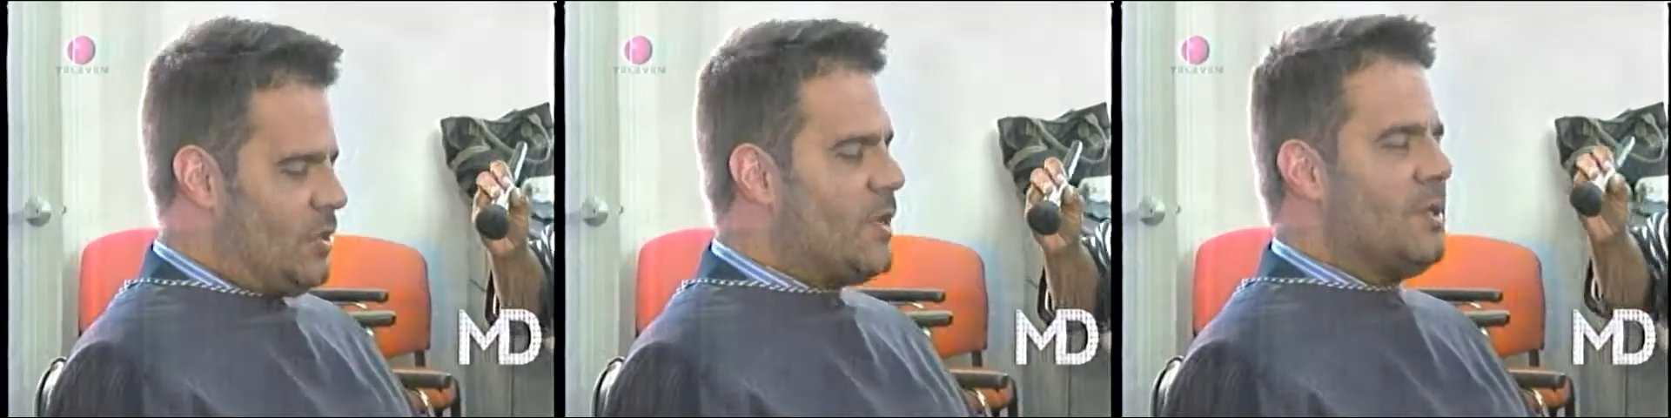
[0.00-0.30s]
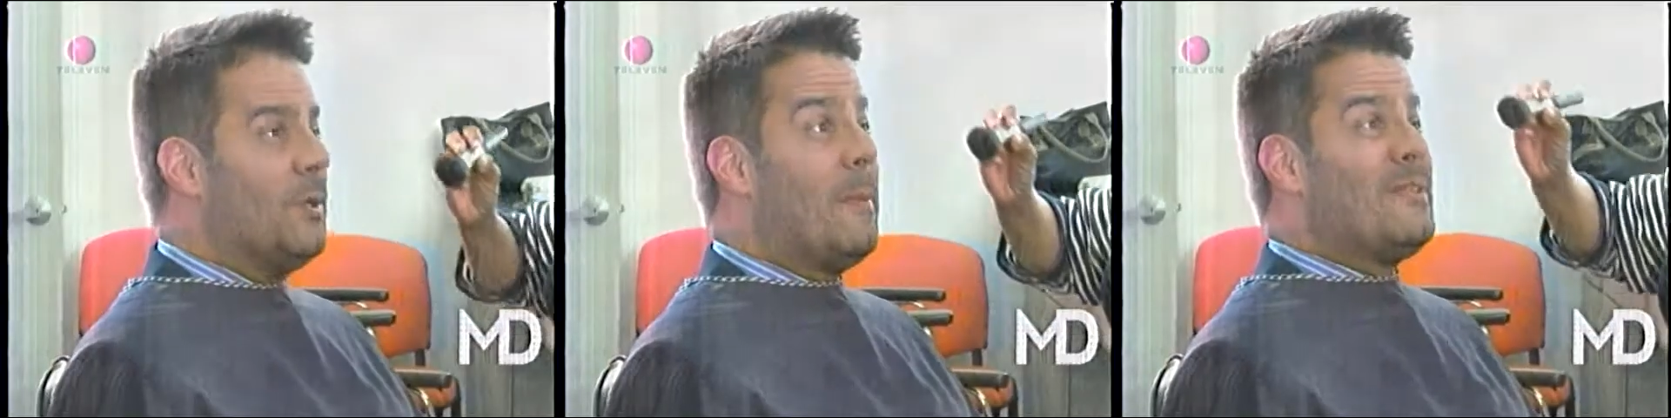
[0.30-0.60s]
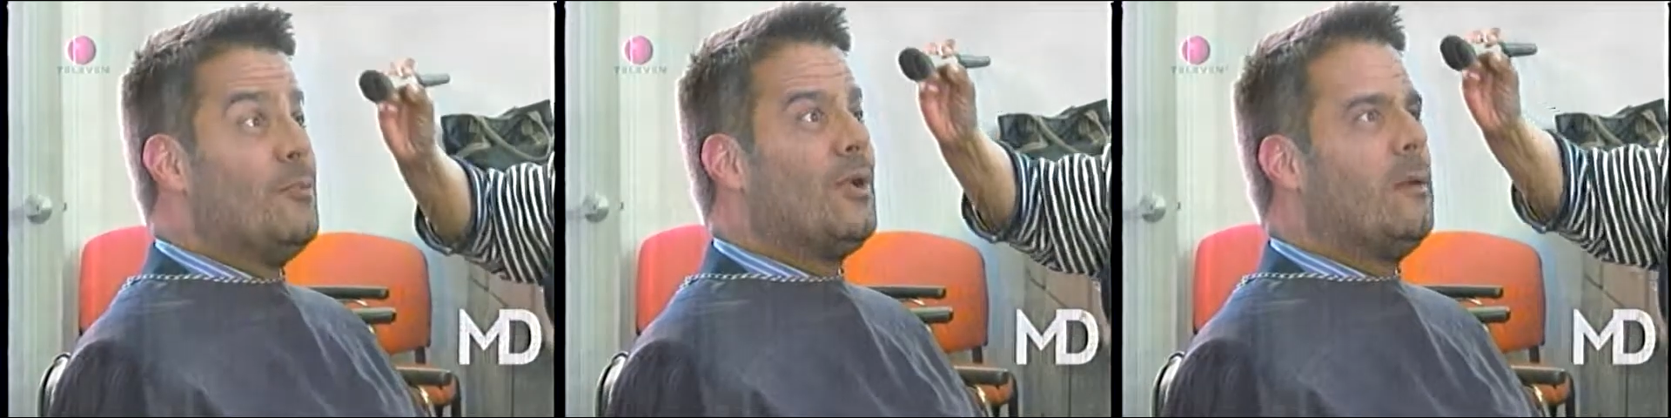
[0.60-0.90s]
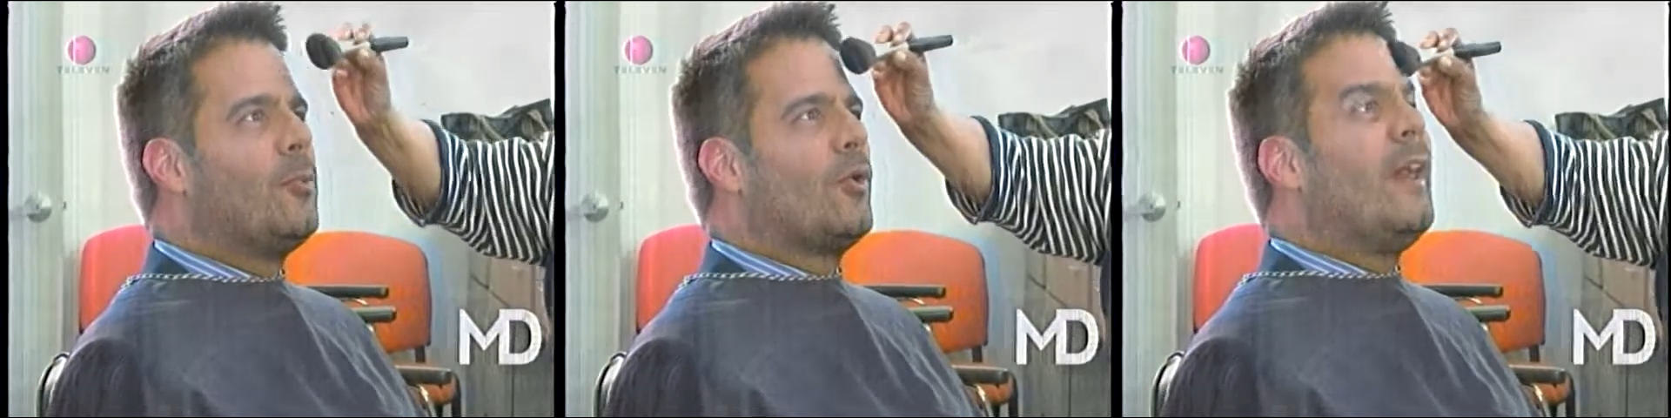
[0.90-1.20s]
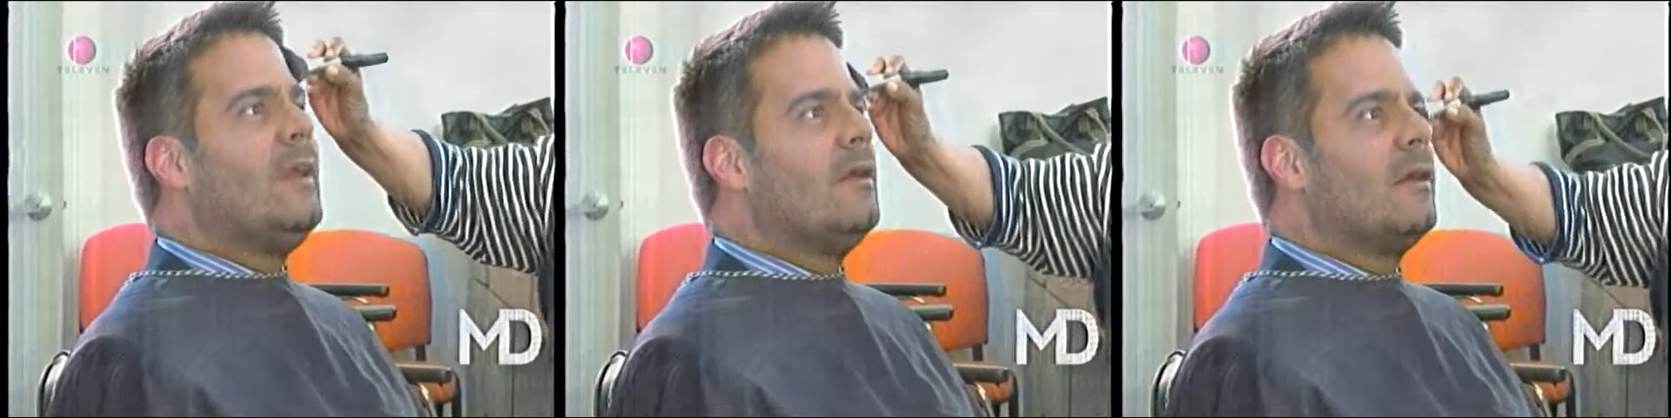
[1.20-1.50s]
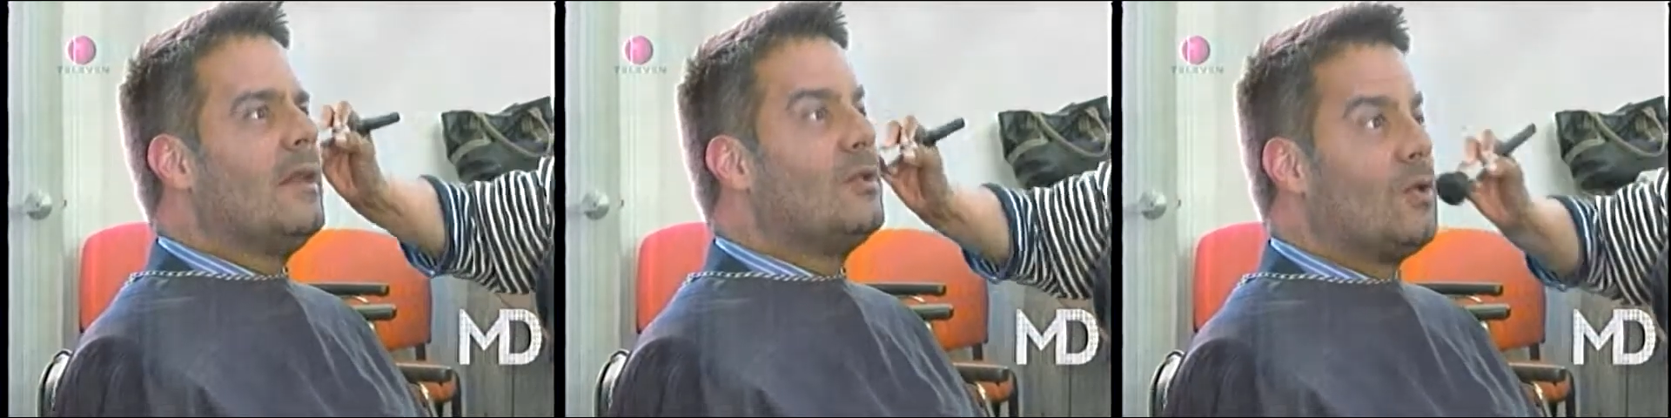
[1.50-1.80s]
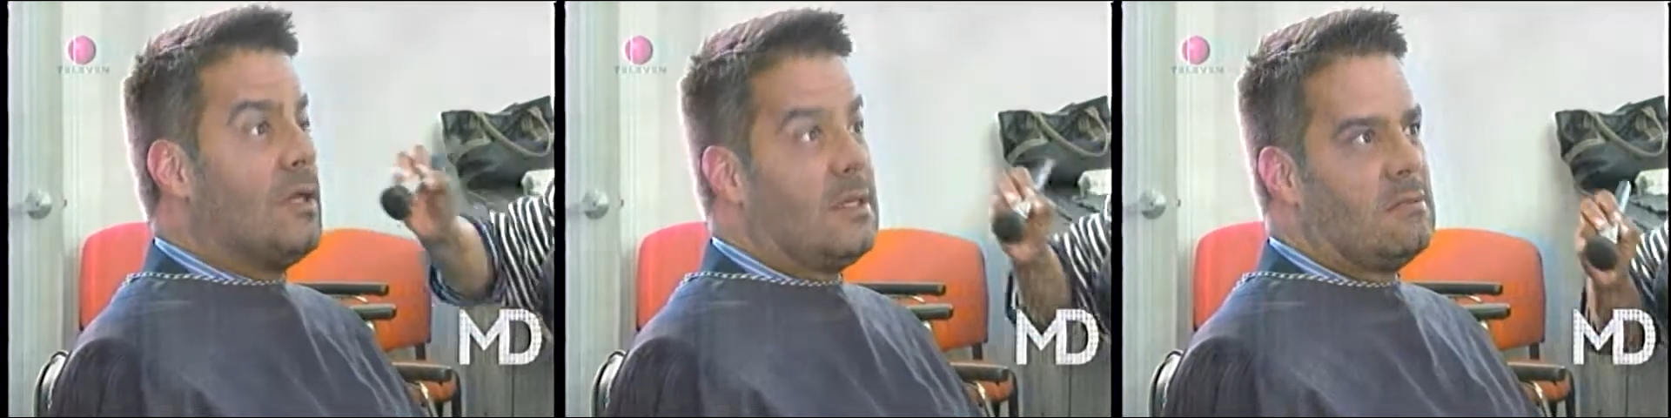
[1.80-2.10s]
sabes que yo tengo esta pasión por, por Reni, Reni
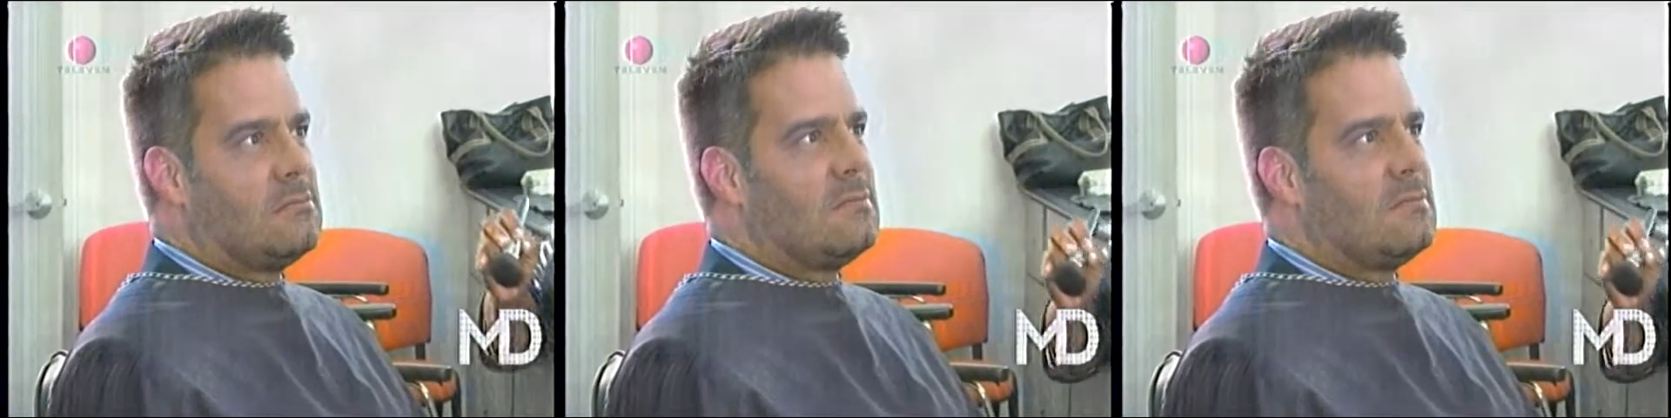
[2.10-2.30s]
Torina.